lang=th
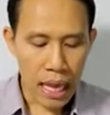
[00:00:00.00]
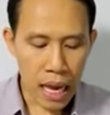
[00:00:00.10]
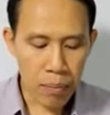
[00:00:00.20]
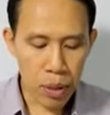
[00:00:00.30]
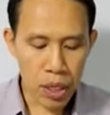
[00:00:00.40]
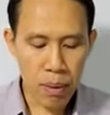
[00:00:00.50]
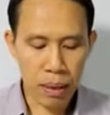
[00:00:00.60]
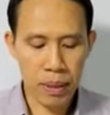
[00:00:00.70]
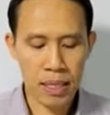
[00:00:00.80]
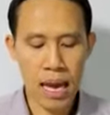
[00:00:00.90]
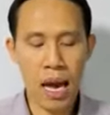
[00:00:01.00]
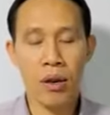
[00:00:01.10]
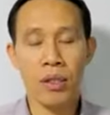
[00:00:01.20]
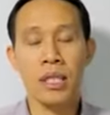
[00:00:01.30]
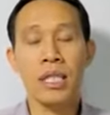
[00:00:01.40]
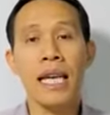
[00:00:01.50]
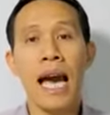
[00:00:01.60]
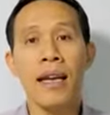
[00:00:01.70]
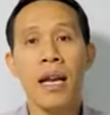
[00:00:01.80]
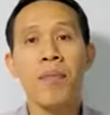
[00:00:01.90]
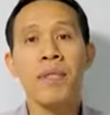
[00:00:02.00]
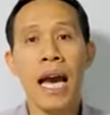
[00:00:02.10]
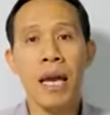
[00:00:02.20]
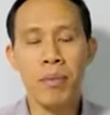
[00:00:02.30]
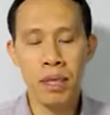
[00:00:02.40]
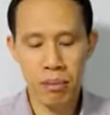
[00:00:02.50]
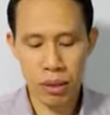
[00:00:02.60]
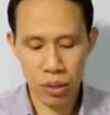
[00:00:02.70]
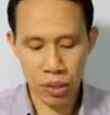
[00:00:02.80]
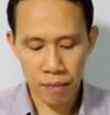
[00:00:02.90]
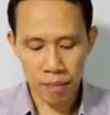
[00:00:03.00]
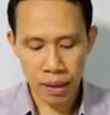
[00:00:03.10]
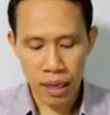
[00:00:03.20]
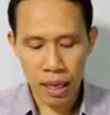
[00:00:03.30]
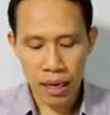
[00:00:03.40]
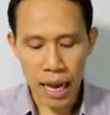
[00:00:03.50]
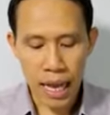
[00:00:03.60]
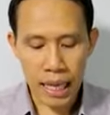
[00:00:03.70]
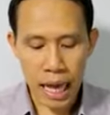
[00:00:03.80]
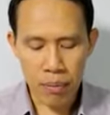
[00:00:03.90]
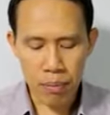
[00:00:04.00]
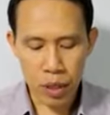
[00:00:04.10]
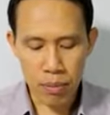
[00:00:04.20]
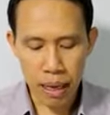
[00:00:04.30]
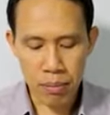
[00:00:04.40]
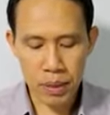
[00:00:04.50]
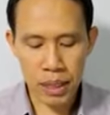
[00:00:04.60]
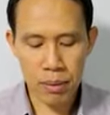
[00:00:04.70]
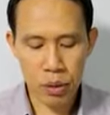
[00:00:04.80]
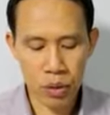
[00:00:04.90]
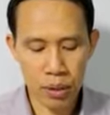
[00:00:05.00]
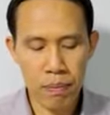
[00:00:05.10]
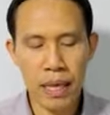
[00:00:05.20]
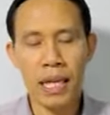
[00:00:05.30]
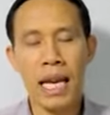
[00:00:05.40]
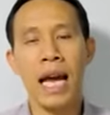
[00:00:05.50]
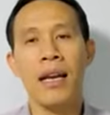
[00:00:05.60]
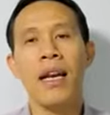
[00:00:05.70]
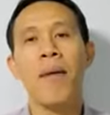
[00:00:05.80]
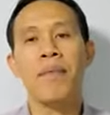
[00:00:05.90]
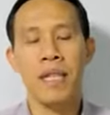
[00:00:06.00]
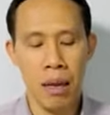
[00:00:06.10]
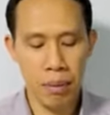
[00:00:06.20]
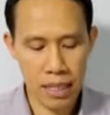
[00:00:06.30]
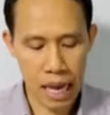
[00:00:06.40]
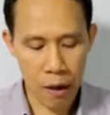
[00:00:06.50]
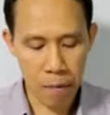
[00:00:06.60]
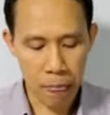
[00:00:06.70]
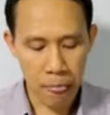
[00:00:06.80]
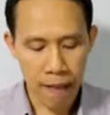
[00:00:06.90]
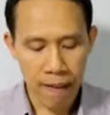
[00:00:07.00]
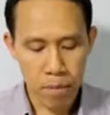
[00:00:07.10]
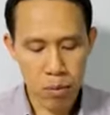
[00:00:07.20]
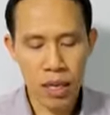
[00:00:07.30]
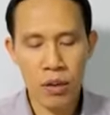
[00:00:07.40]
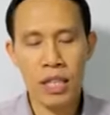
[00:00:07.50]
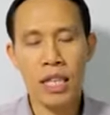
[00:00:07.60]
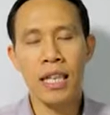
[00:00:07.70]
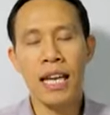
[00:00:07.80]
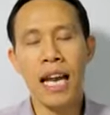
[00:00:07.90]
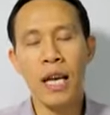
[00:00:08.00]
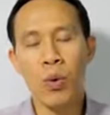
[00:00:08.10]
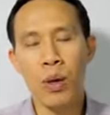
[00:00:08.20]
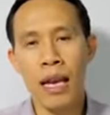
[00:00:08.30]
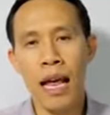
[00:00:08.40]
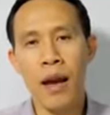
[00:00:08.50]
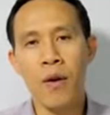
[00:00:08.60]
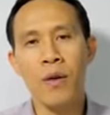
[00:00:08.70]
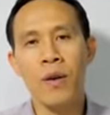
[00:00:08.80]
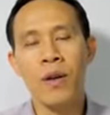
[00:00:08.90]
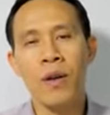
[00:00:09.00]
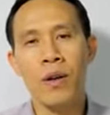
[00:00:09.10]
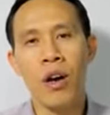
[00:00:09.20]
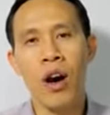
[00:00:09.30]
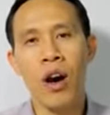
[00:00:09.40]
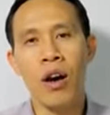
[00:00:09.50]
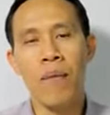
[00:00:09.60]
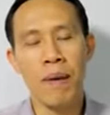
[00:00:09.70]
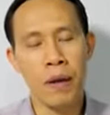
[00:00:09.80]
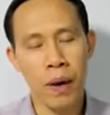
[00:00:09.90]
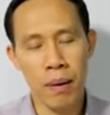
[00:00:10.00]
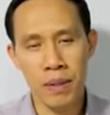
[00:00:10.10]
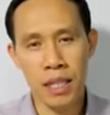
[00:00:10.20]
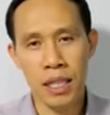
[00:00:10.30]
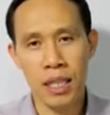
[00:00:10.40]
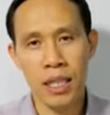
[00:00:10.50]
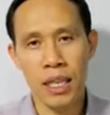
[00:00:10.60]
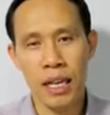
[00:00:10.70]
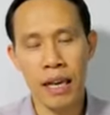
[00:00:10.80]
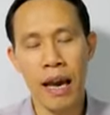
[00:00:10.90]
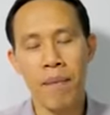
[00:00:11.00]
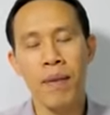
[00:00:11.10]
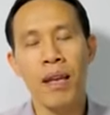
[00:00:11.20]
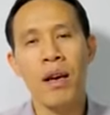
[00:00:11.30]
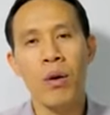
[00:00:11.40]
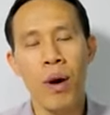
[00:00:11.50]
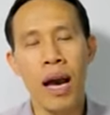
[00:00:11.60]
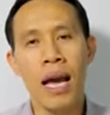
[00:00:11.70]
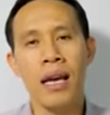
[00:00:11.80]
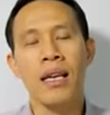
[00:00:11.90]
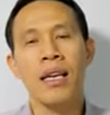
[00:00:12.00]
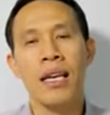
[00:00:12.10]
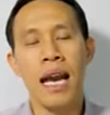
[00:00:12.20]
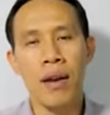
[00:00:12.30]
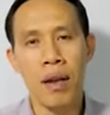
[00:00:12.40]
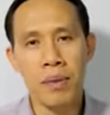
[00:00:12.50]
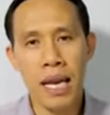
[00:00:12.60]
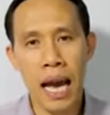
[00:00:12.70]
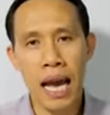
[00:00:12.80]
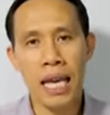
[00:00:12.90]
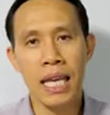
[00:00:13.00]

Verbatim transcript: การปฏิบัติพระเจ้าคือการรับใช้เพื่อนมนุษย์ และการปฏิบัติเพื่อนมนุษย์ เป็นการรับใช้พระเจ้า เมื่อเราคิดและใคร่ควรแล้วก็เป็นความจริงนะครับ ว่าการรับใช้